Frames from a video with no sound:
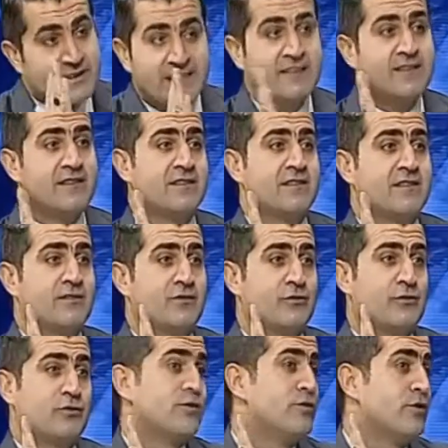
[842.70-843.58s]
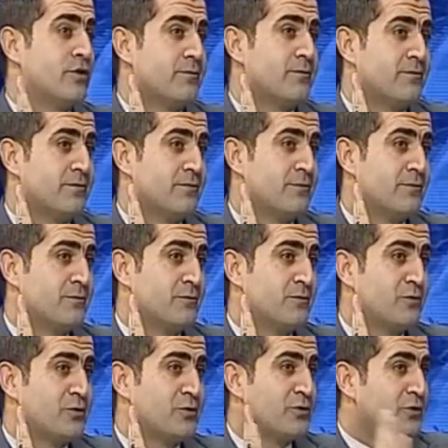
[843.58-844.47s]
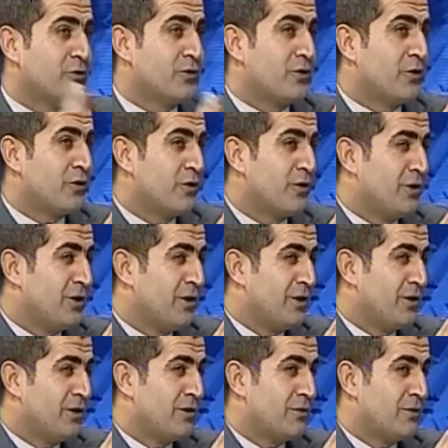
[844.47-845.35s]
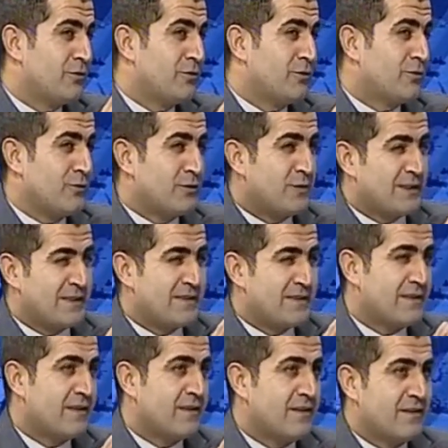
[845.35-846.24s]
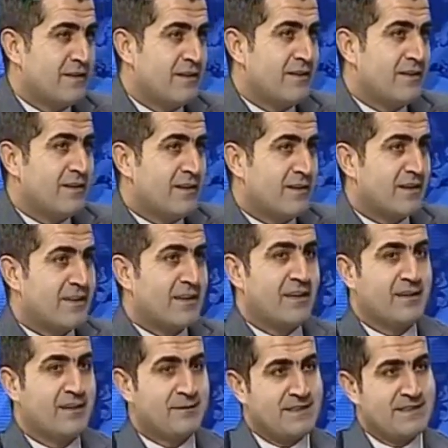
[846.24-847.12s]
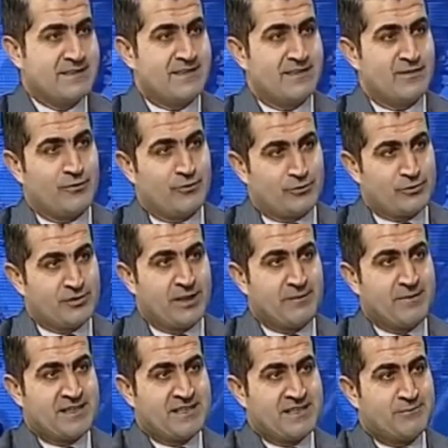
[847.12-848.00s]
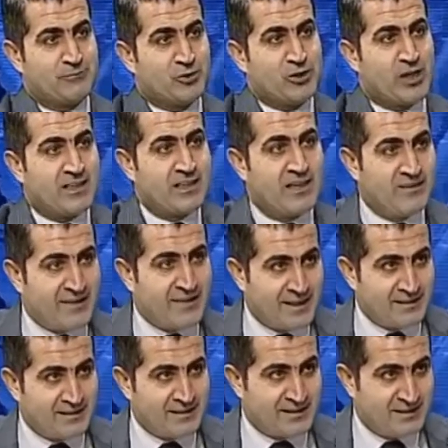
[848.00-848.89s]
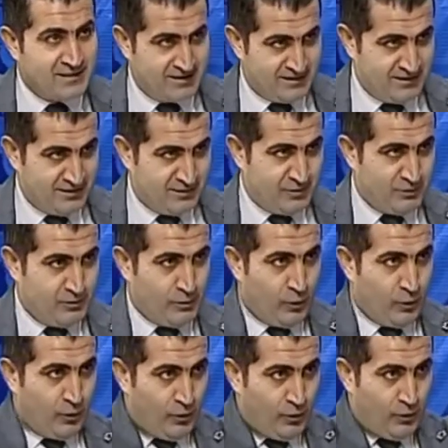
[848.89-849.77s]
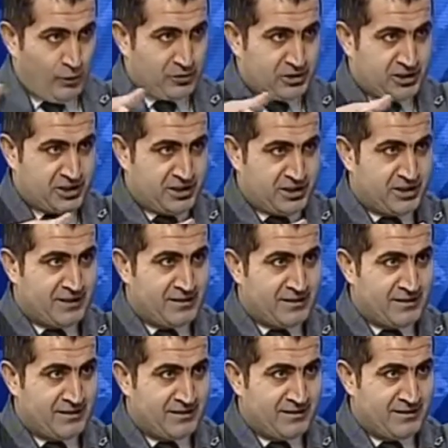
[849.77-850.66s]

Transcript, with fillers: diye düşünüyorum. Çünkü Olabilir. Düşünsenize e, yaralı bir insanı kurtarmak için mücadele veren 10 kişiye